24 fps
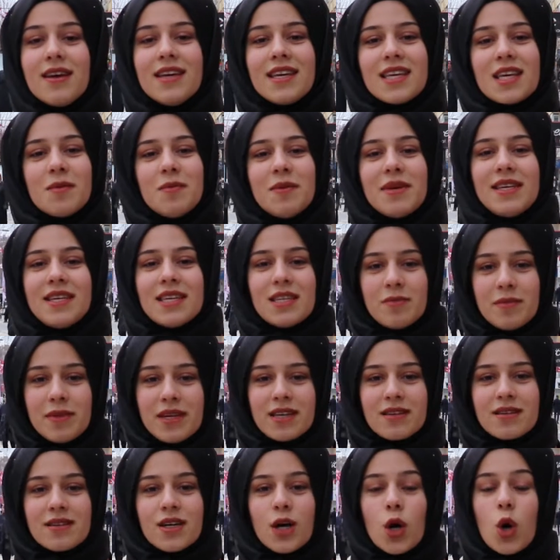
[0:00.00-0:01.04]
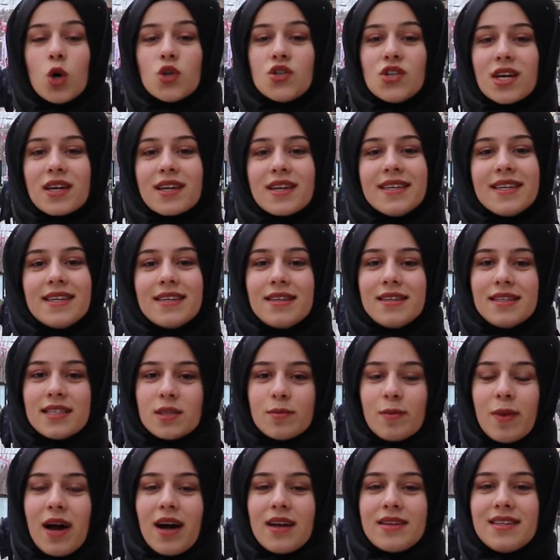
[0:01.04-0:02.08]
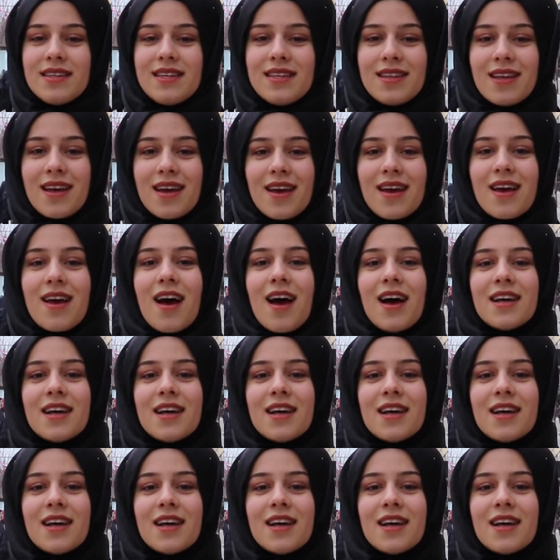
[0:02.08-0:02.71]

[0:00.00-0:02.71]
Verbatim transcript: 2020 yılı Ocak ayı itibariyle